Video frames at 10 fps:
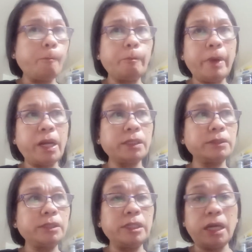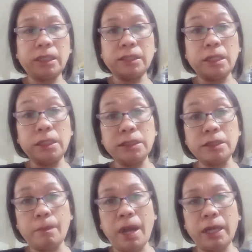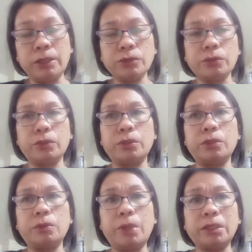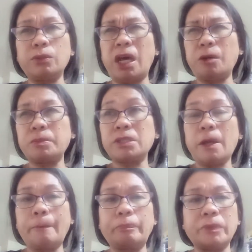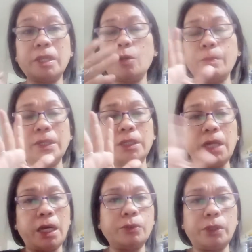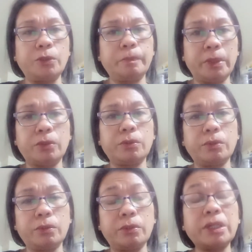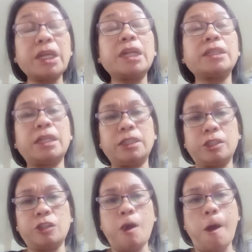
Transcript: parang hindi ata nalinis ng maayos or what, wala rin po sa, hindi ko man inaano-ano, pero realidad to.